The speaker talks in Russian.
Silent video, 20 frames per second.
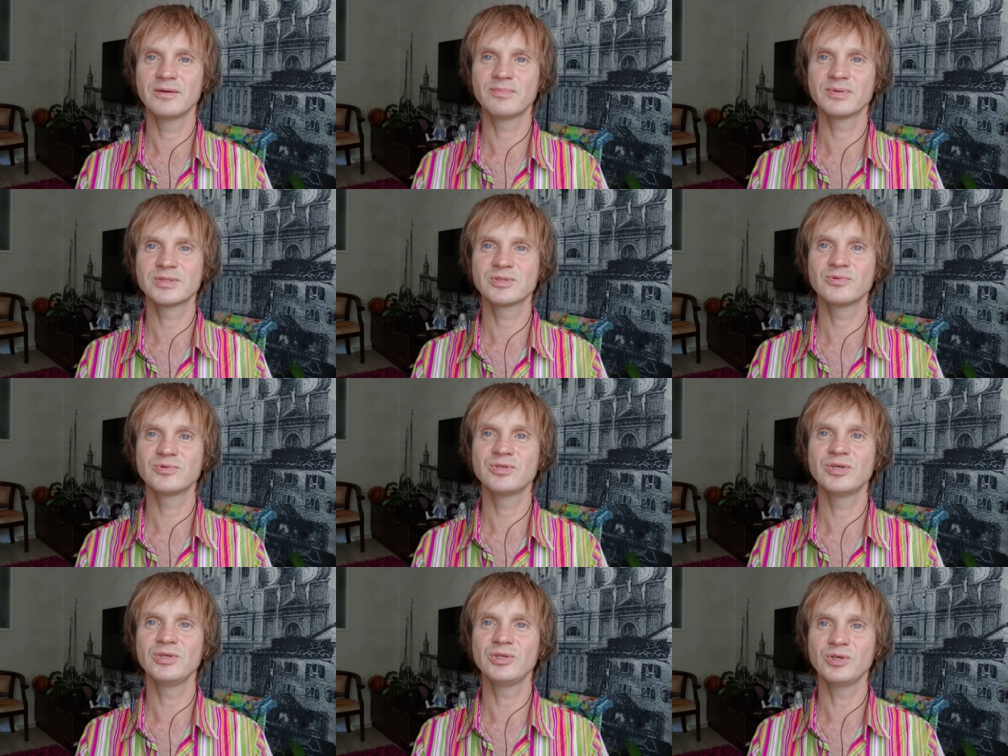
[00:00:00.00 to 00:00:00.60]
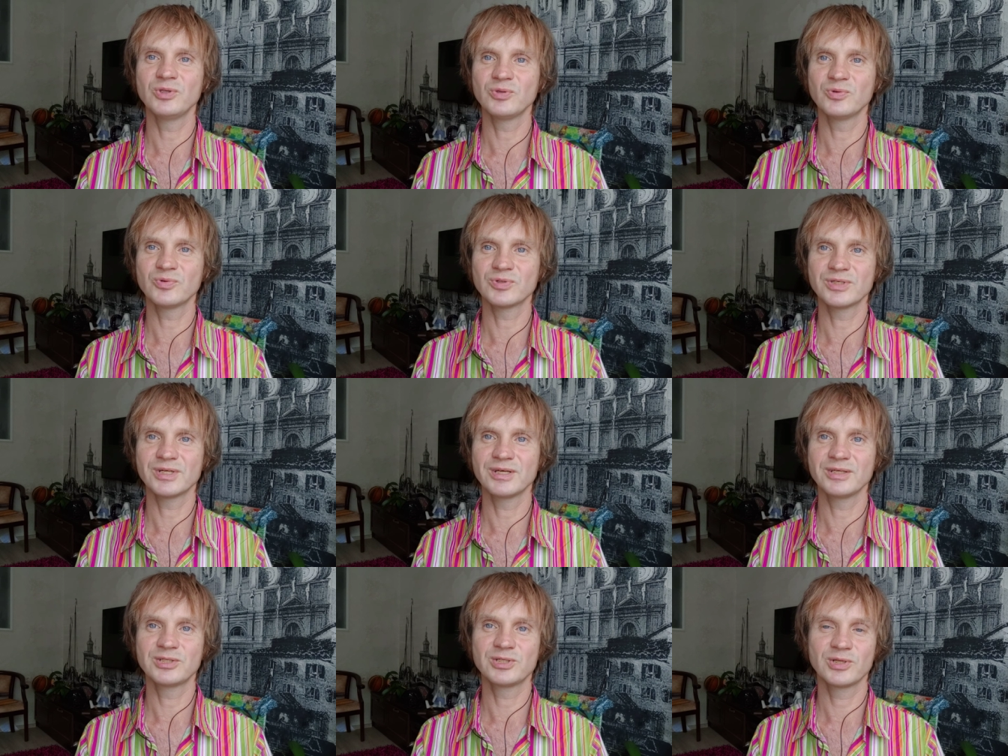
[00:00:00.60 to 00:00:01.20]
и, по сути,
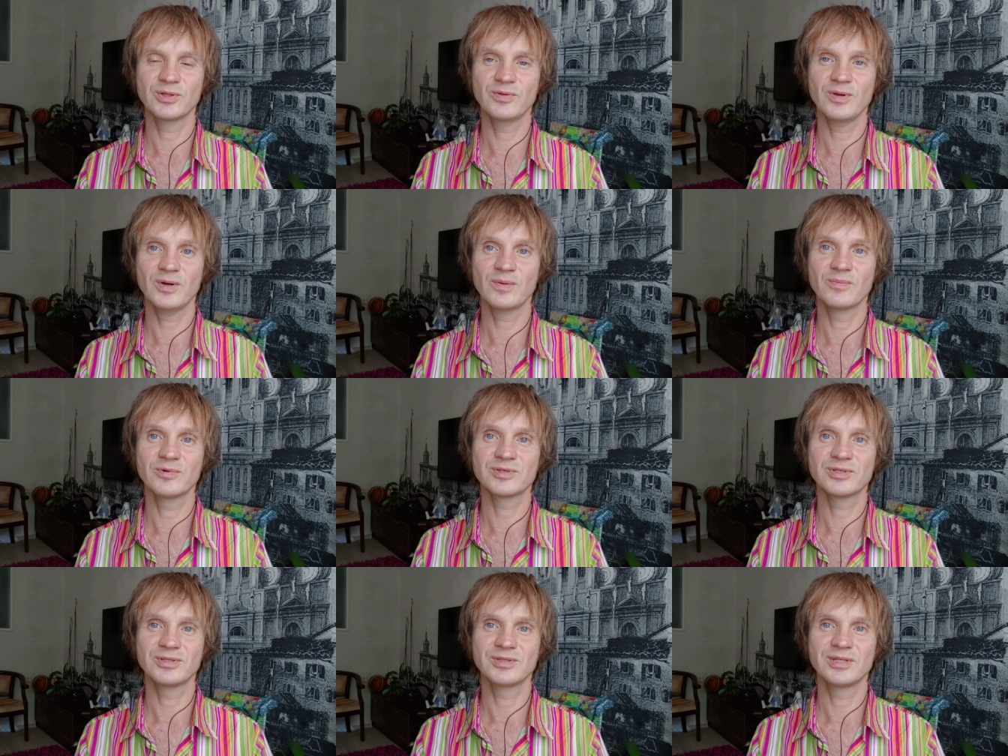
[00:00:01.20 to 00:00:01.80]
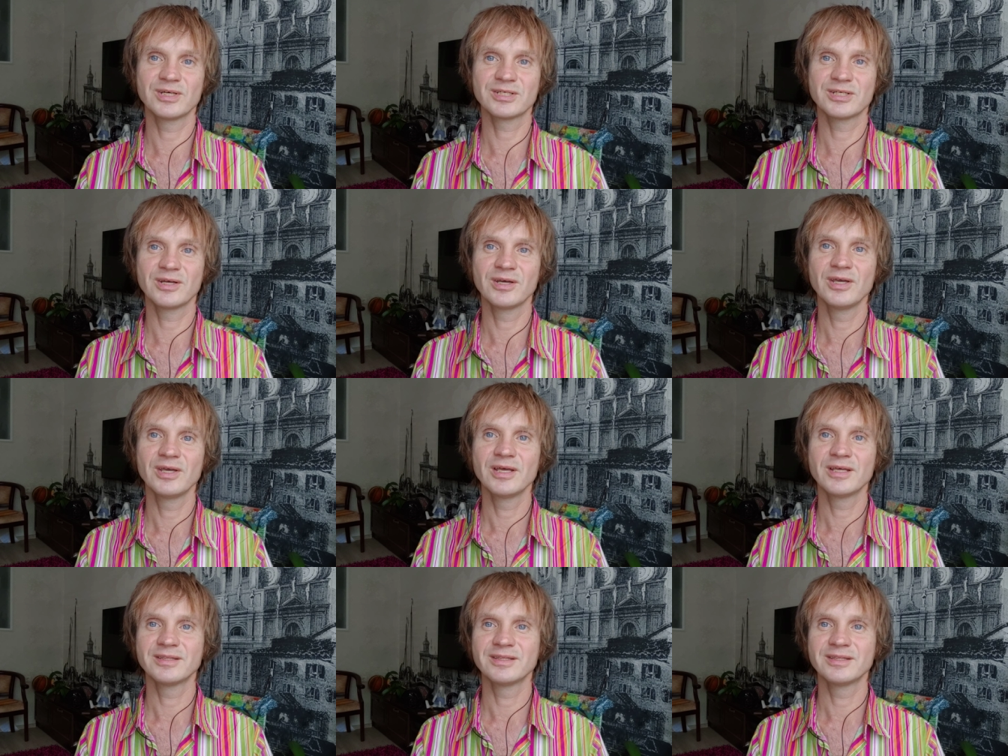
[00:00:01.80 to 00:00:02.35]
ненужной. Человек может даже